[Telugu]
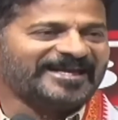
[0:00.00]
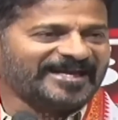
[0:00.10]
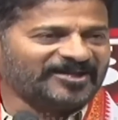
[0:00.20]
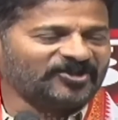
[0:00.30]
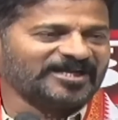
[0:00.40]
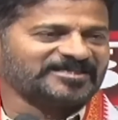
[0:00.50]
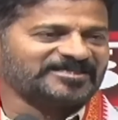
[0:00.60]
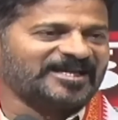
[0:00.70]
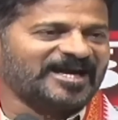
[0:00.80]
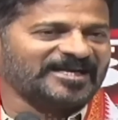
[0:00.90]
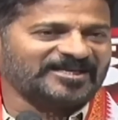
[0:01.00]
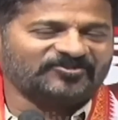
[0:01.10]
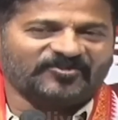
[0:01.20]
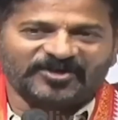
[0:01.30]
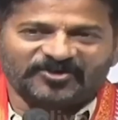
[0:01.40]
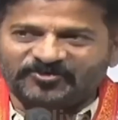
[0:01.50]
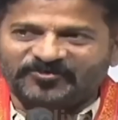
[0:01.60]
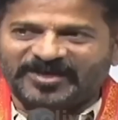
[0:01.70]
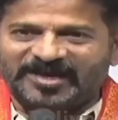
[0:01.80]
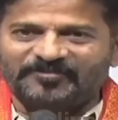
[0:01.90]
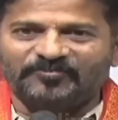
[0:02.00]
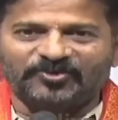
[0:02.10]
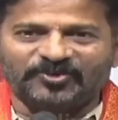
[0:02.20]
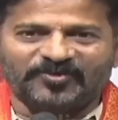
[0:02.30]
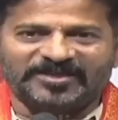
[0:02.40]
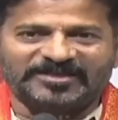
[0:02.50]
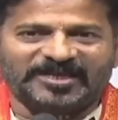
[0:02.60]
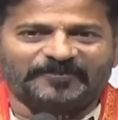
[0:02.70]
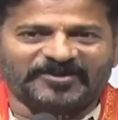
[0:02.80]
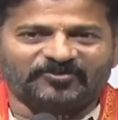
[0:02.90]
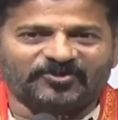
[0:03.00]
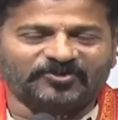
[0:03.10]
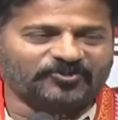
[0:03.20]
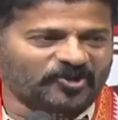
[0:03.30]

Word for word: ఏడు లక్షల ఇరవై రెండు వేల మూడు వందల పదకొండు